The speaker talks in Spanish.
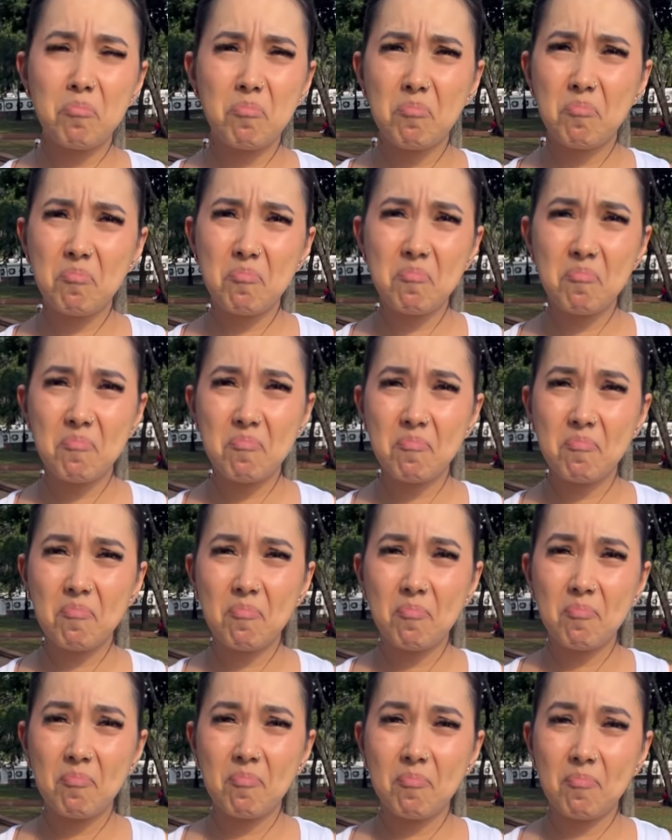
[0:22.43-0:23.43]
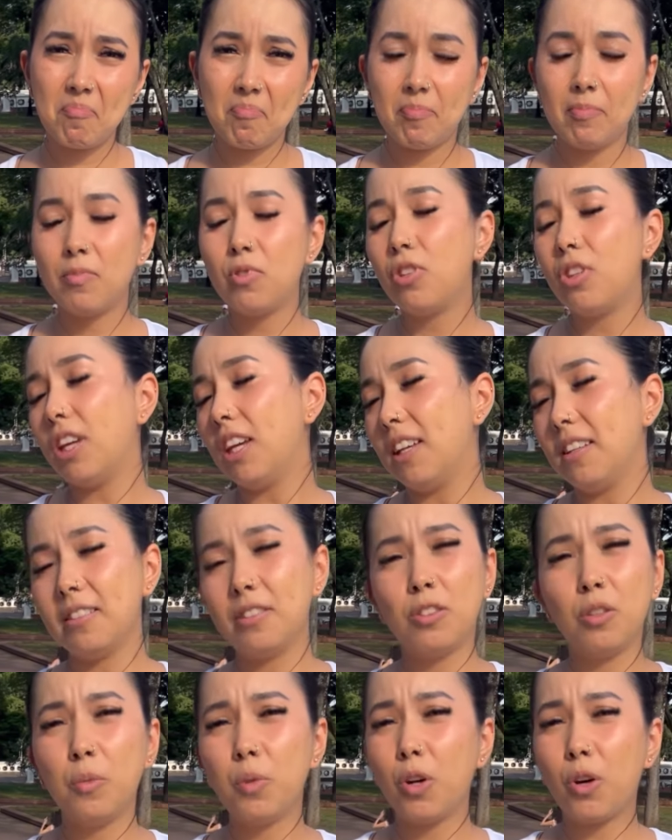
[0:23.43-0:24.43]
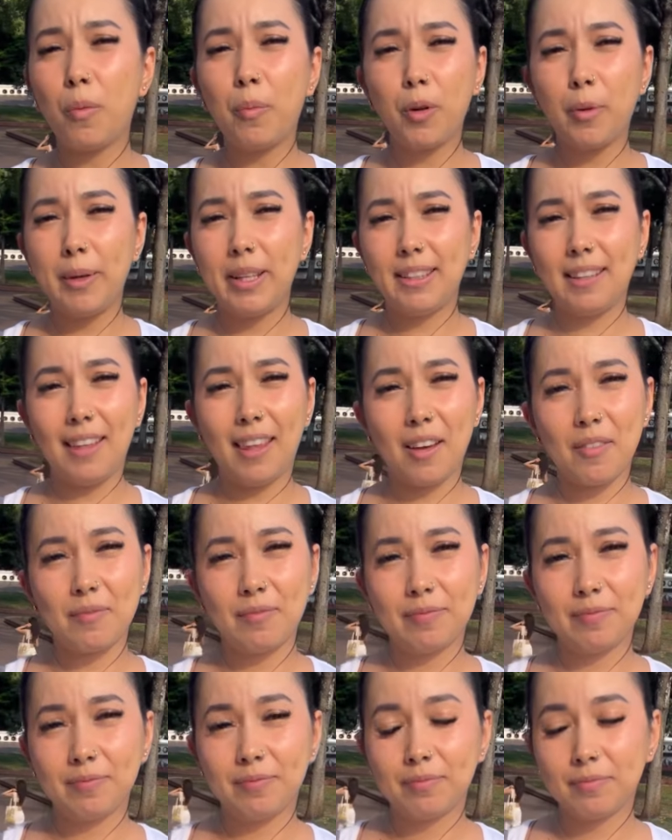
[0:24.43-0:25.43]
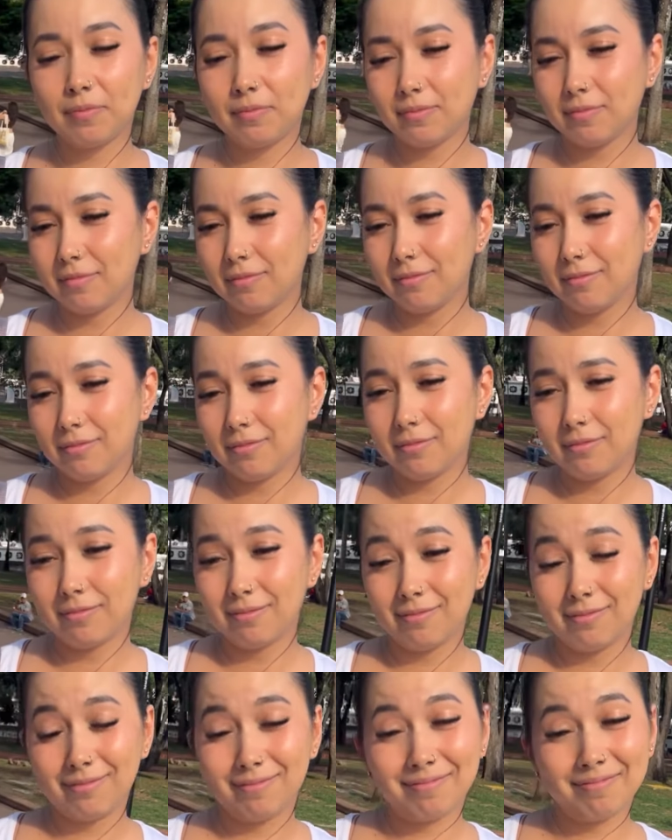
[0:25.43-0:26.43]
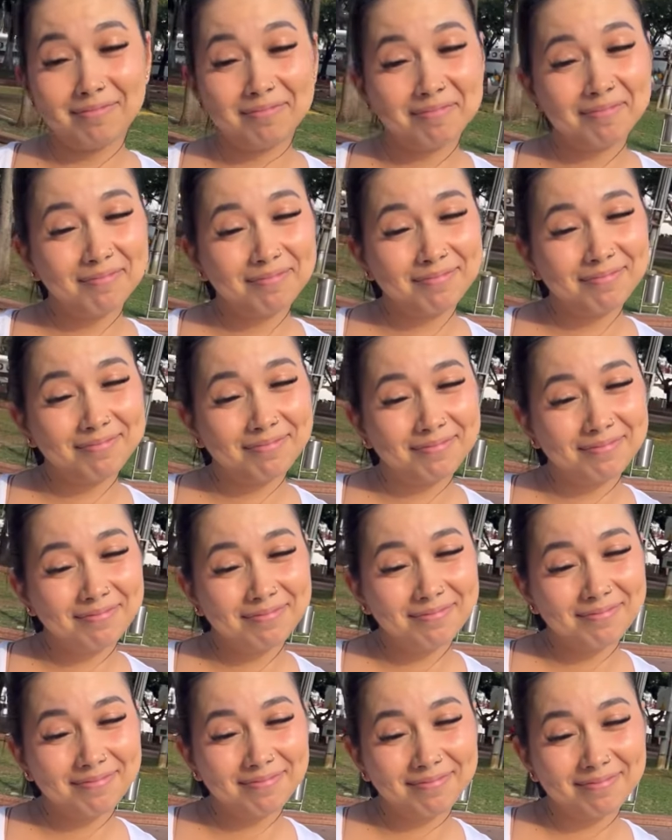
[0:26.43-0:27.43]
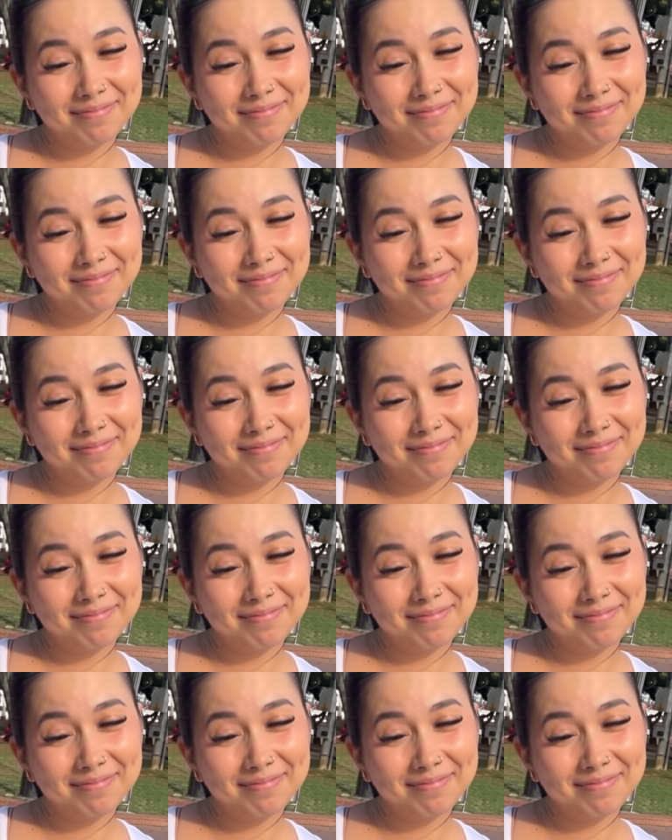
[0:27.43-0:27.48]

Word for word: Ah, ¿muy comprometida? Sí, sí. Ay, mira qué lástima. Te ganaste este dulce.